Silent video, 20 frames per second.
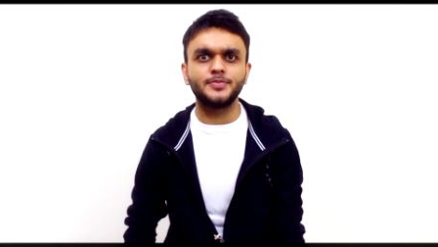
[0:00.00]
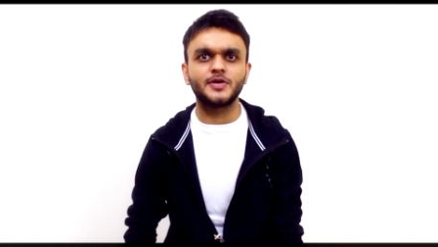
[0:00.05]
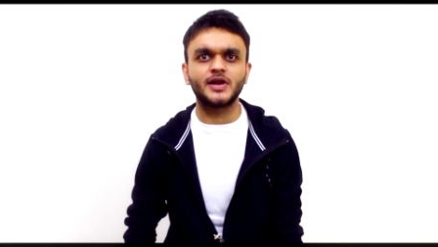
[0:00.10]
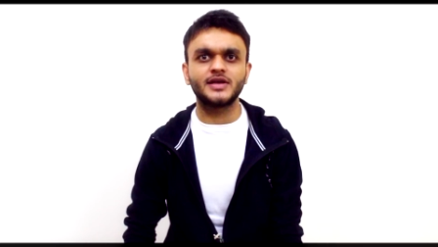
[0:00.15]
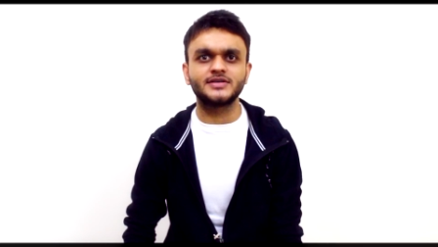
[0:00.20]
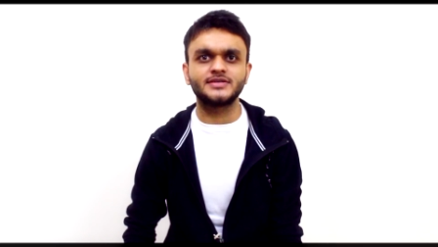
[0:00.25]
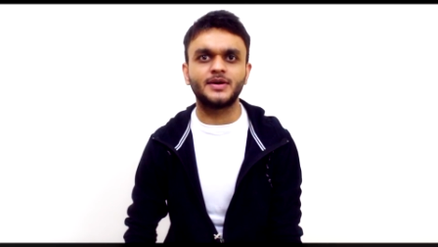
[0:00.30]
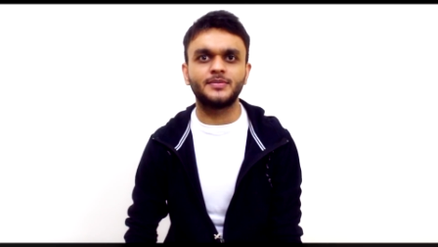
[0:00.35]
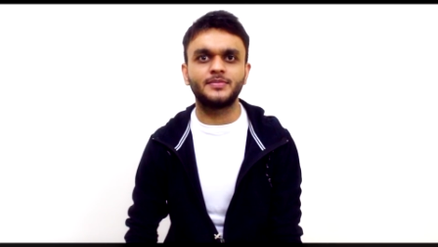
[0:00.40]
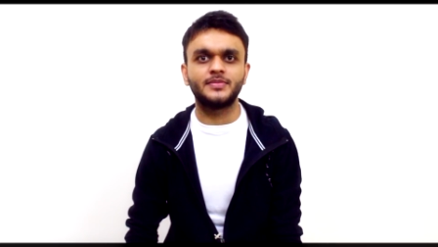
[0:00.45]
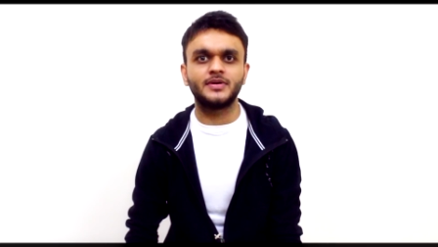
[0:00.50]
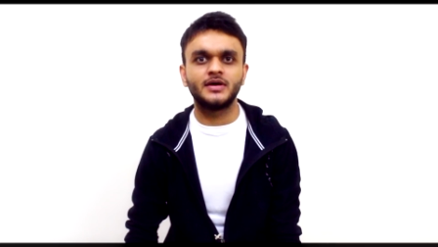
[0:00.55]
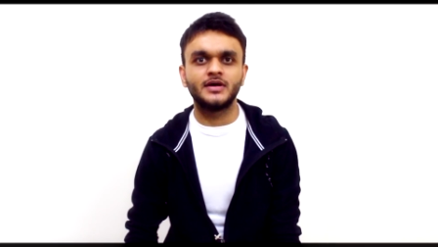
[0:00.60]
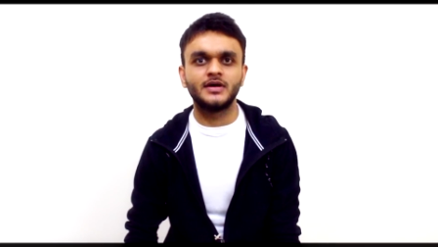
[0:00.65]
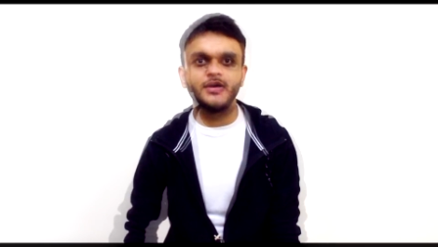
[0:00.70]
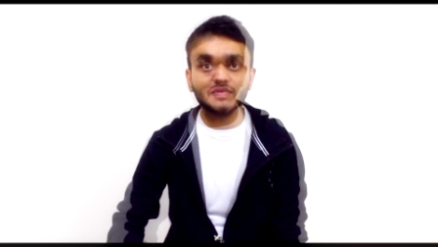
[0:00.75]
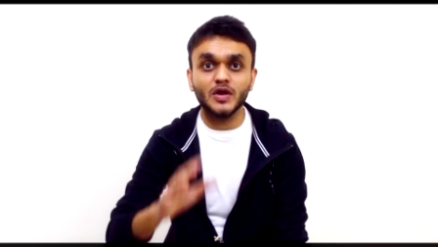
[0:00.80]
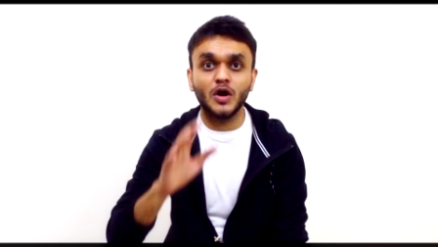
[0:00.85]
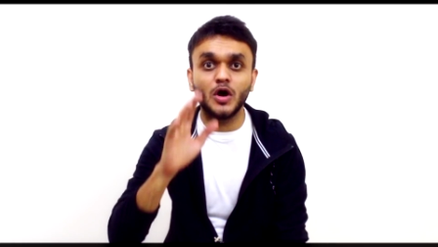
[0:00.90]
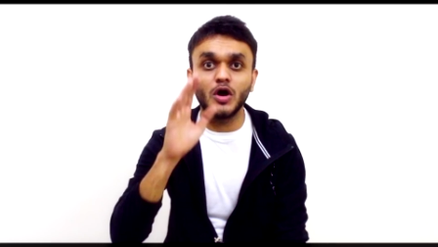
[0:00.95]
पूरा
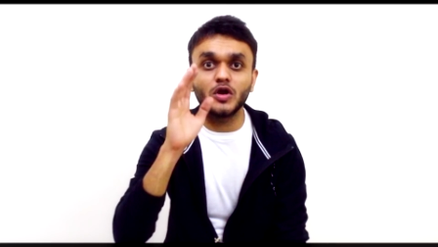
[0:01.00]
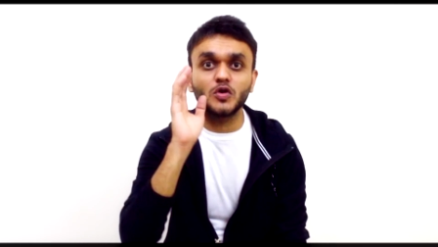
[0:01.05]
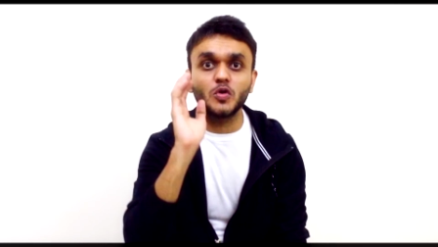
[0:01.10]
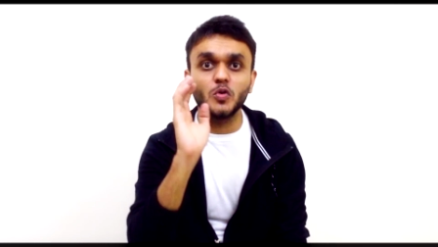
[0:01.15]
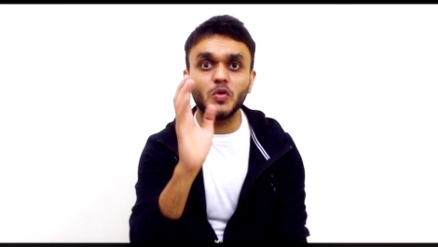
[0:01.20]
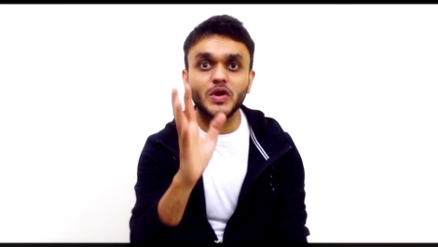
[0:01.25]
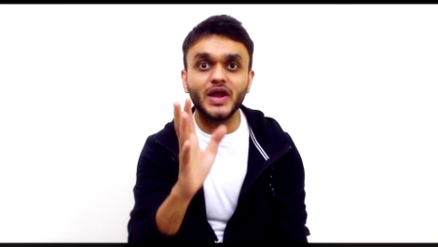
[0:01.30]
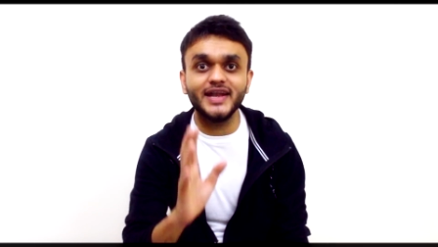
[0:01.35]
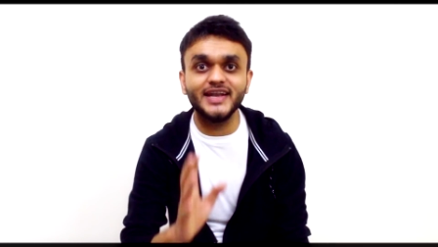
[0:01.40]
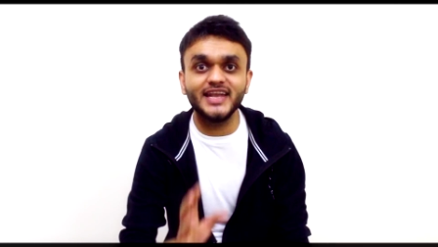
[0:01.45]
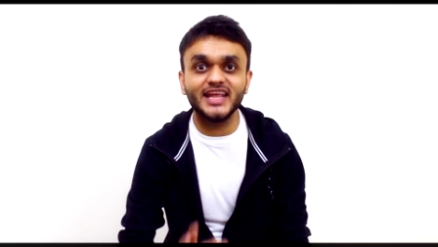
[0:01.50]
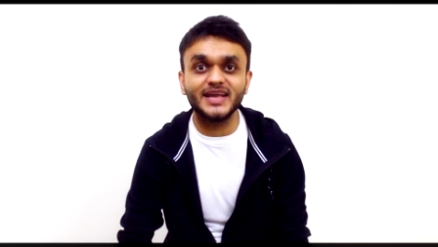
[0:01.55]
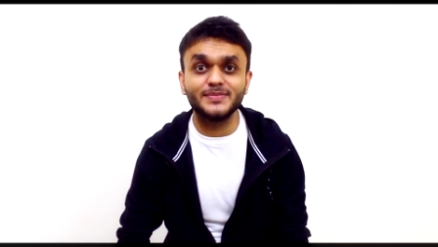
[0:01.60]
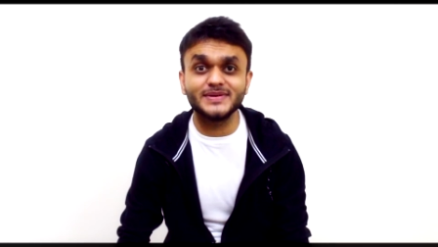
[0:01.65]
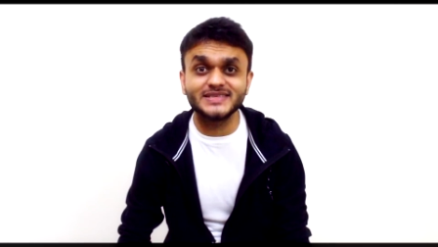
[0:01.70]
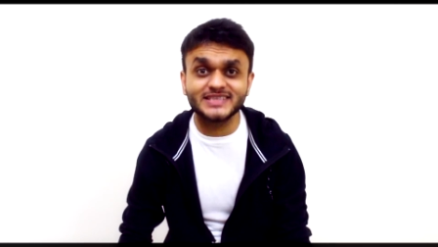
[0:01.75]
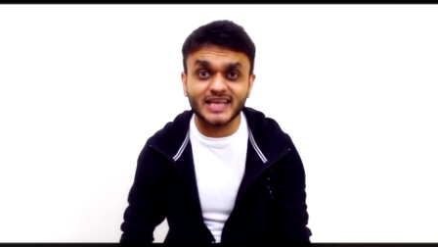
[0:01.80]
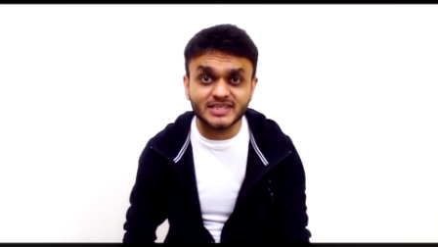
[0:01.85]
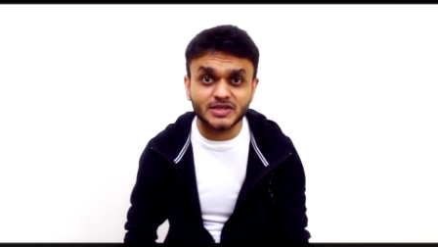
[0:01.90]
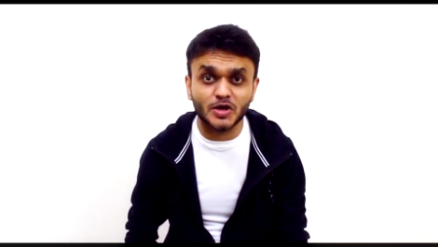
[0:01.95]
सब और कोई एंटिक
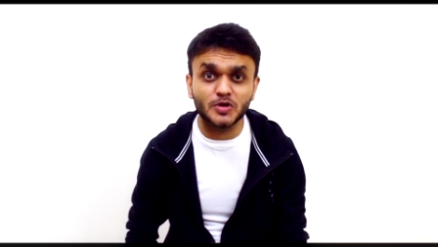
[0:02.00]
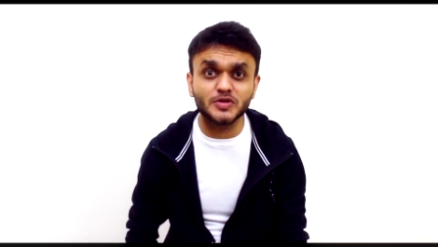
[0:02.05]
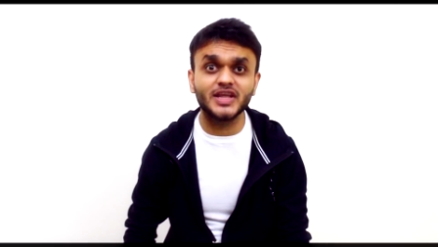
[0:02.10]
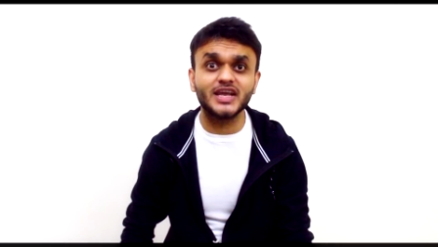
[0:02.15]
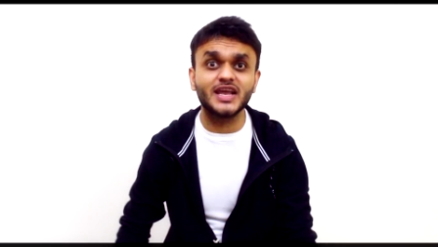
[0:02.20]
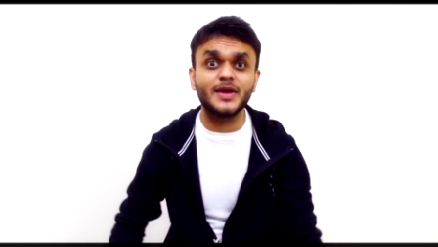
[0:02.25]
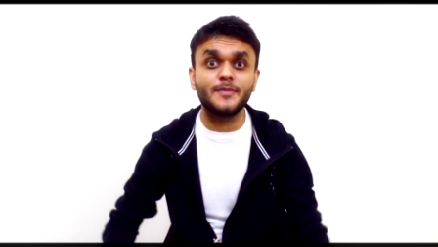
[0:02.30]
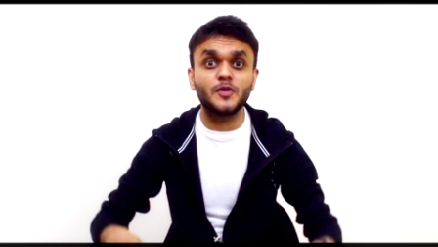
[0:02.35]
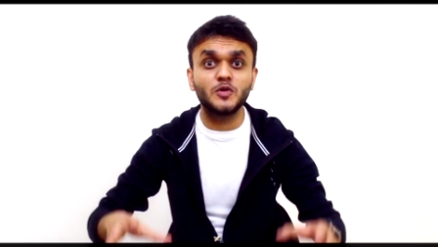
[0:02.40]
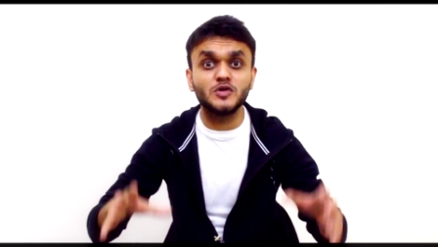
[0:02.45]
पीस ऐसा होता है कि